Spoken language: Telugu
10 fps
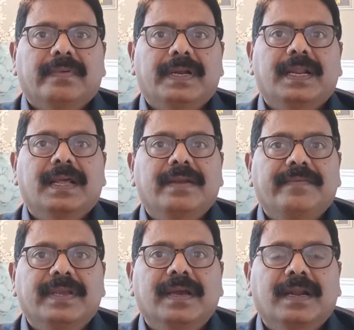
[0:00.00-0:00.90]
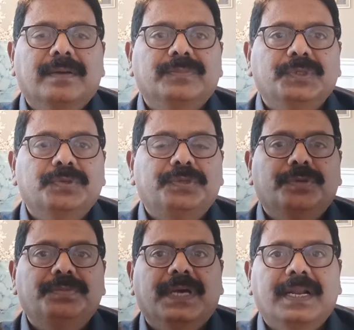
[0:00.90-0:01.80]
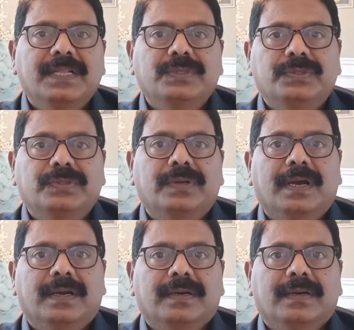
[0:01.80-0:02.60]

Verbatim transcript: వెటర్నరీ విజ్ఞానం యూట్యూబ్ ఛానల్ చూస్తున్న